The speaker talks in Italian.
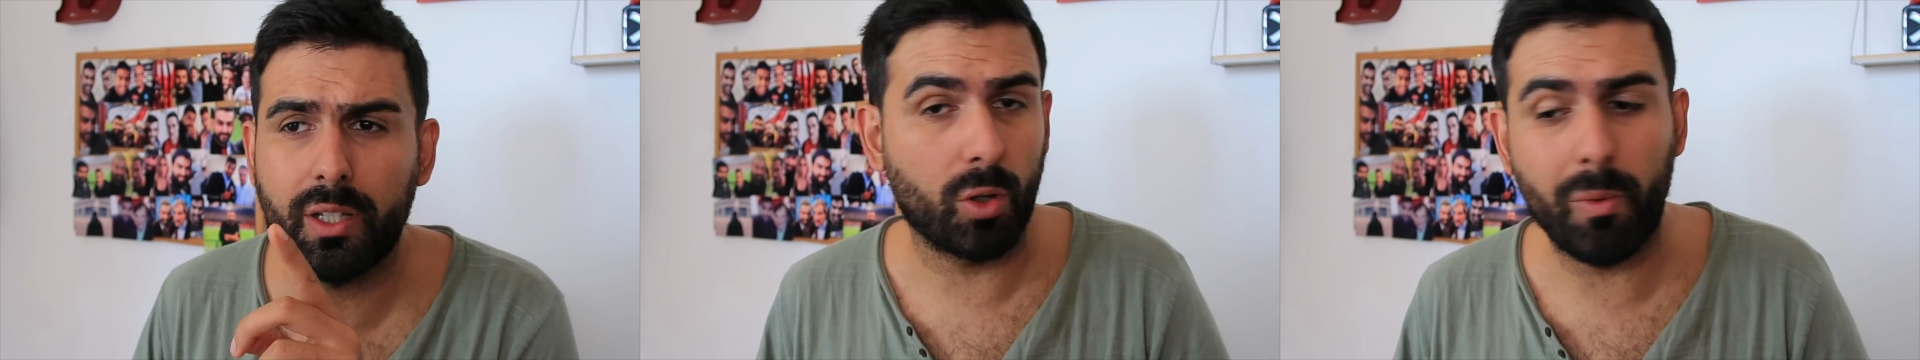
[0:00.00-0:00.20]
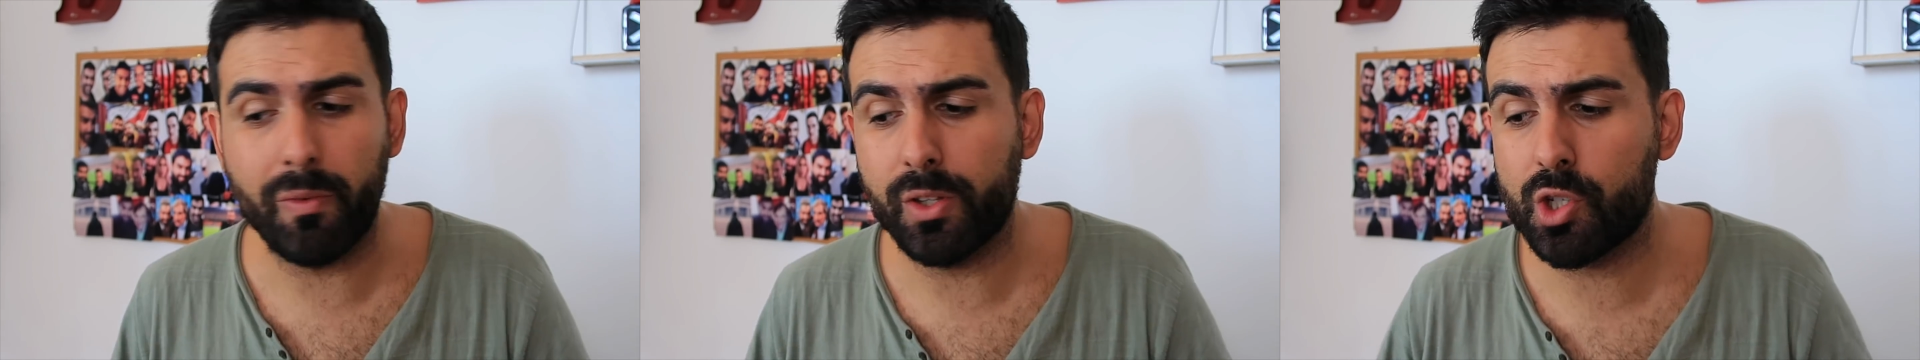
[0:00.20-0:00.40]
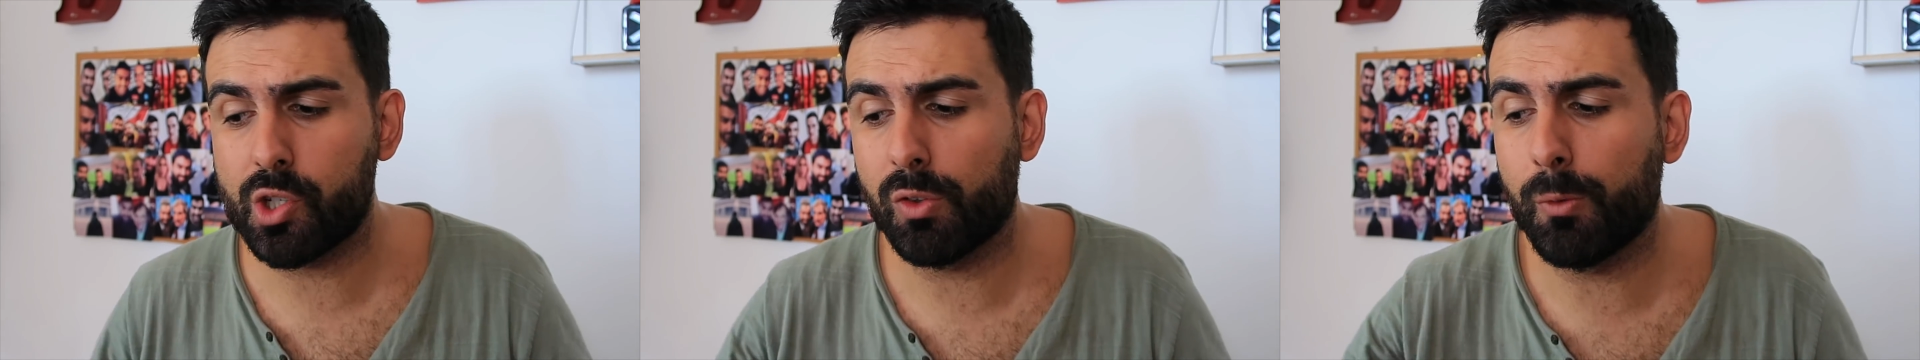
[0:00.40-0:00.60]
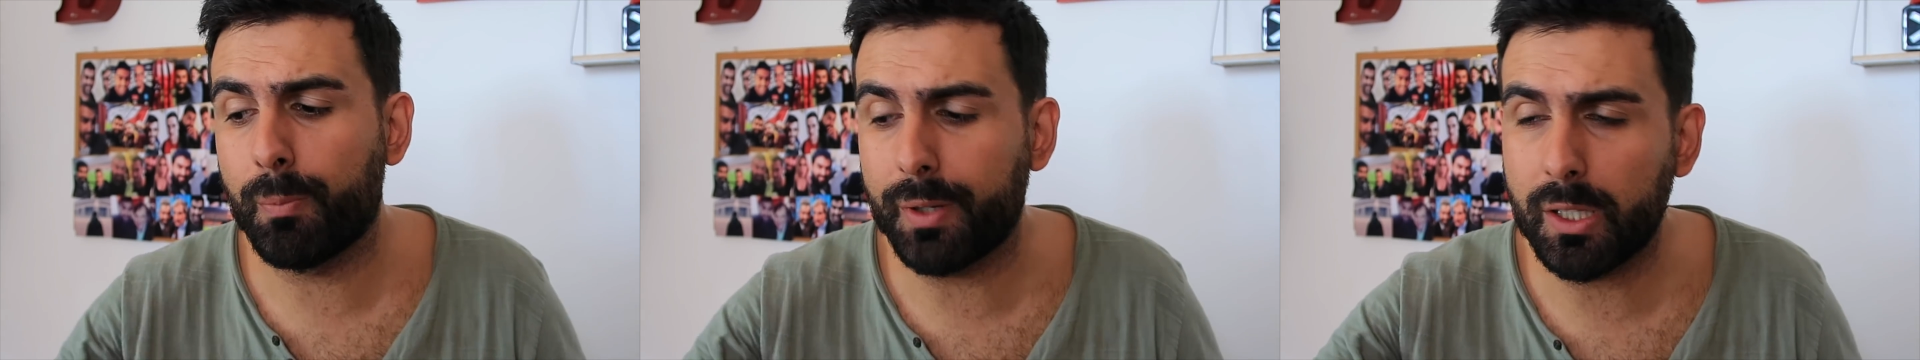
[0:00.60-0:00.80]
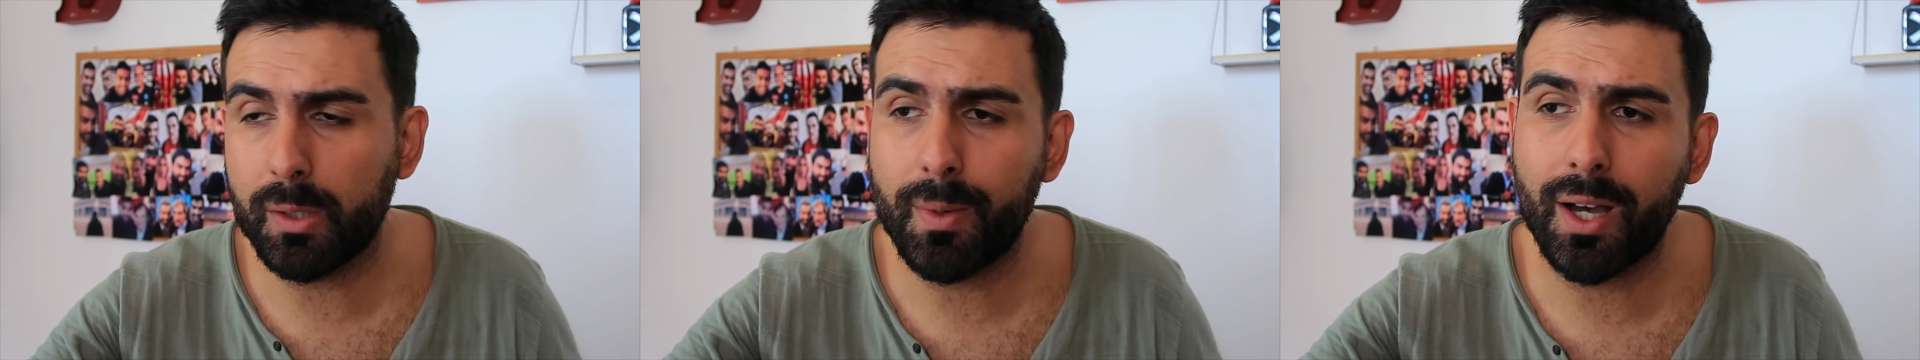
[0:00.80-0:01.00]
Come vi dicevo
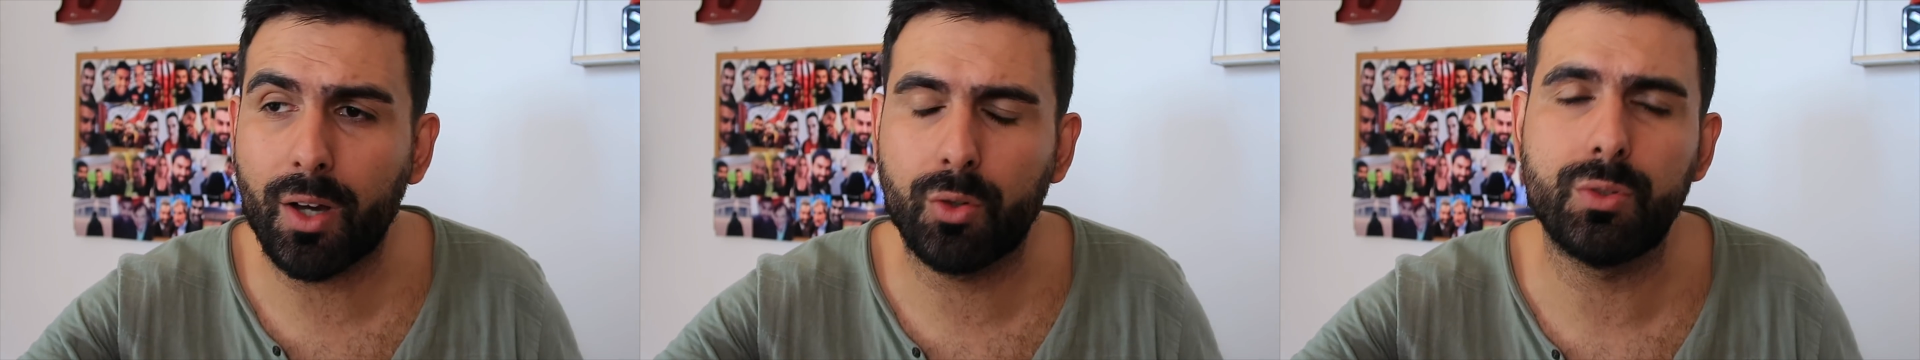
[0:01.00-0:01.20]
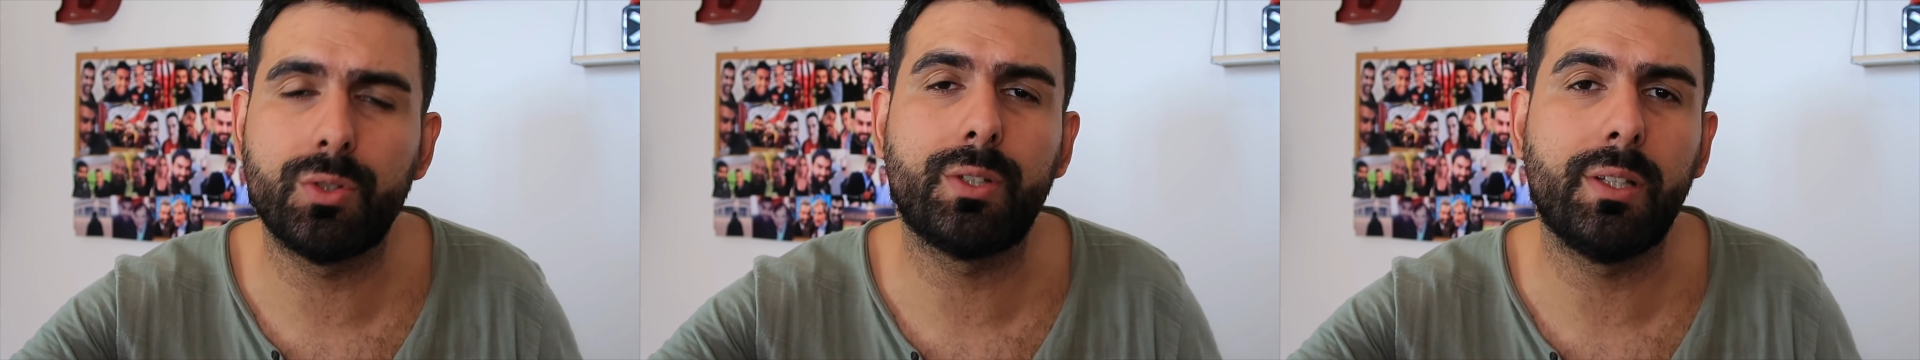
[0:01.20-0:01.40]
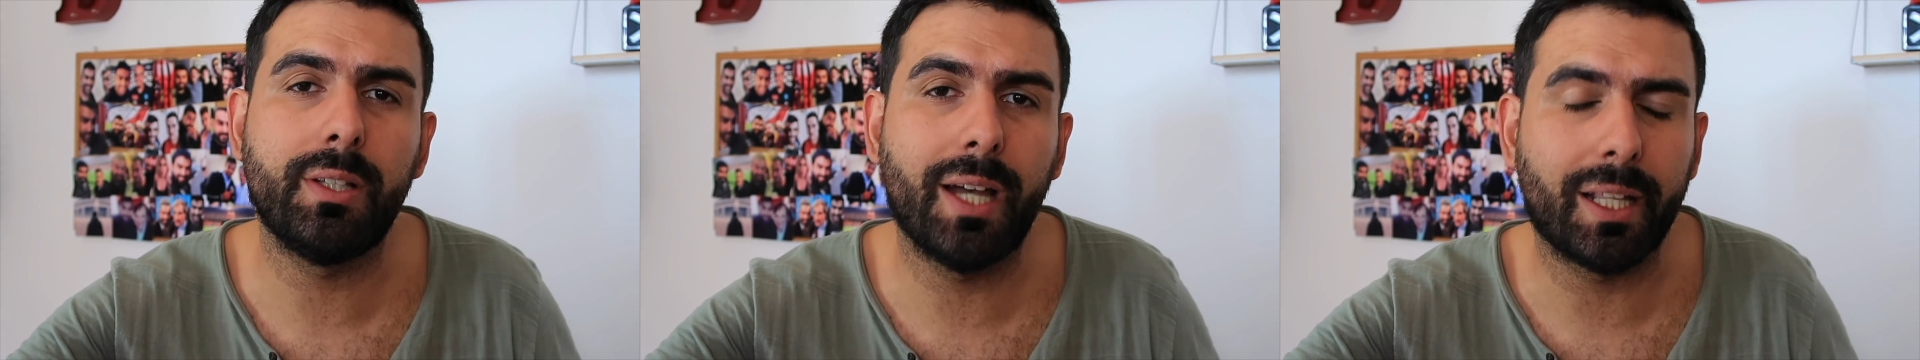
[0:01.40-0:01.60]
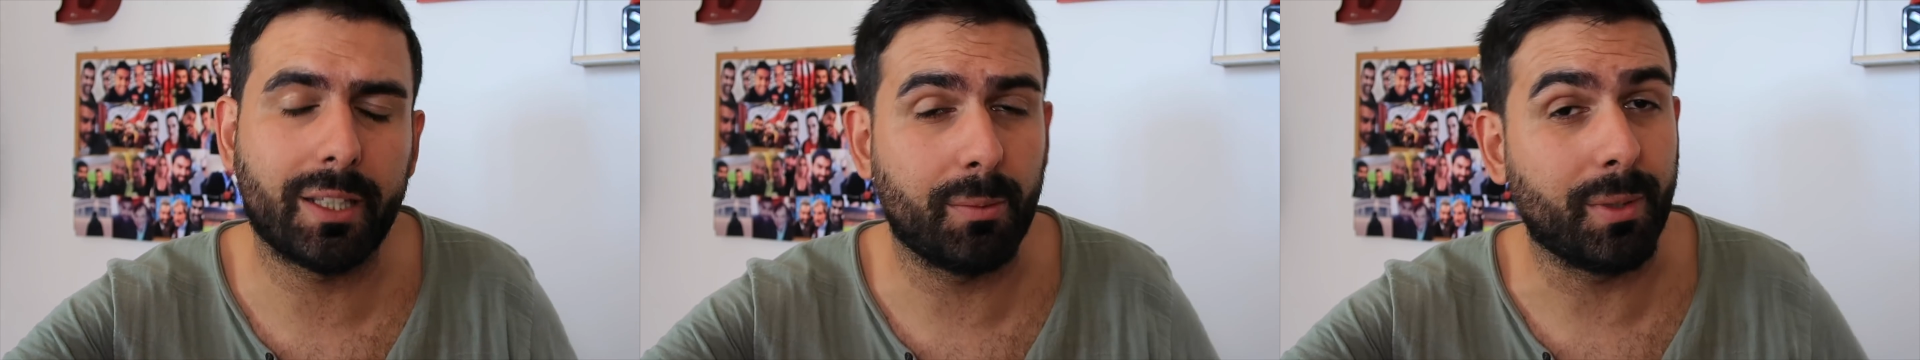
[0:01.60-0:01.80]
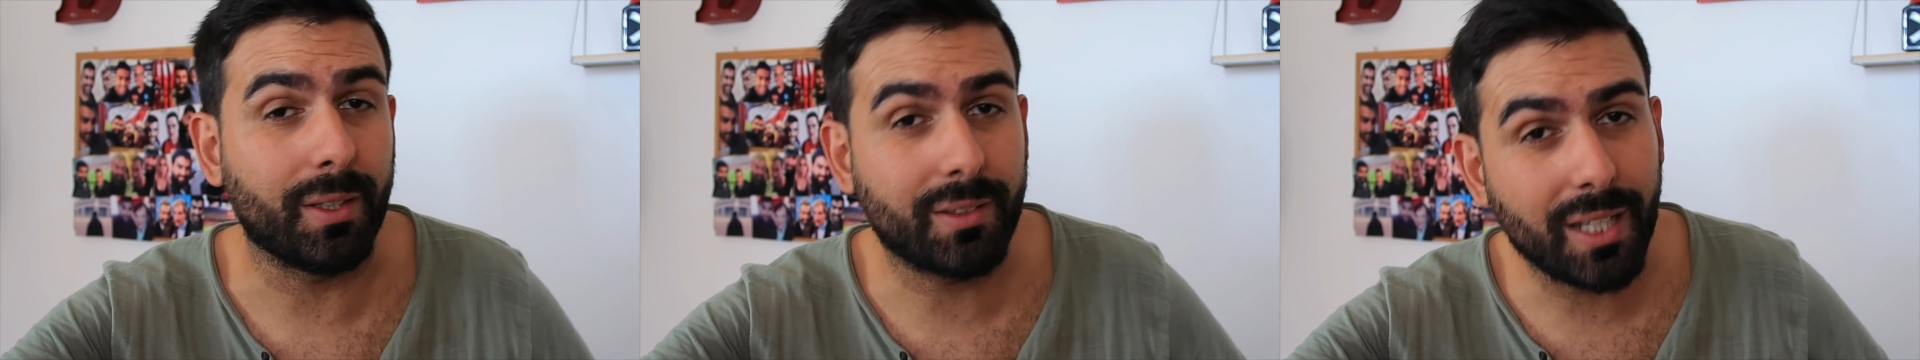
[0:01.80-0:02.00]
prima,
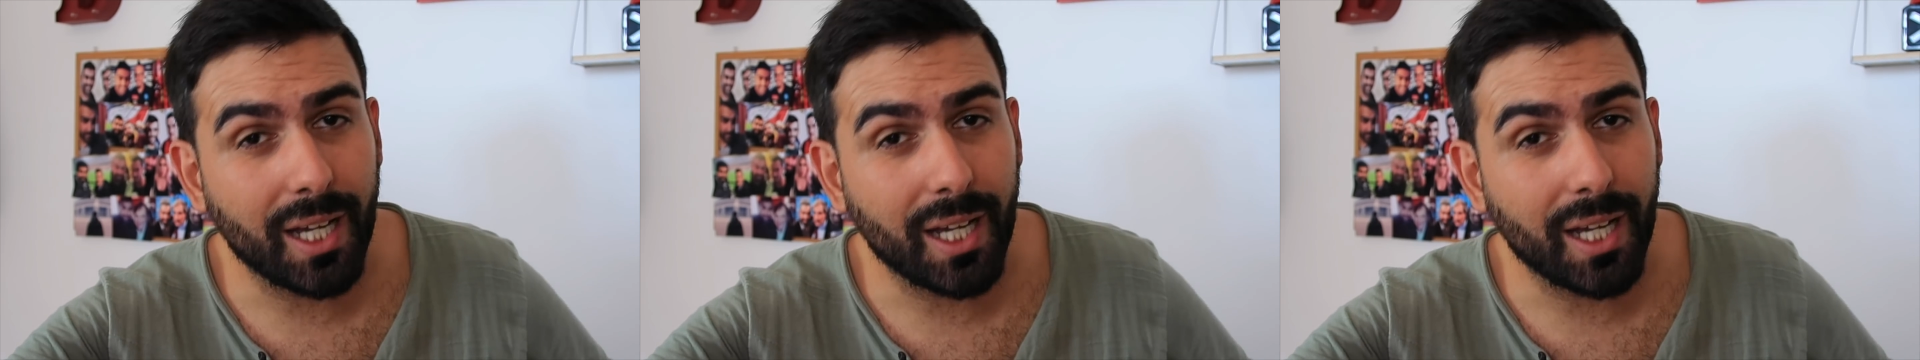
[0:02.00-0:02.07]
consigliatemi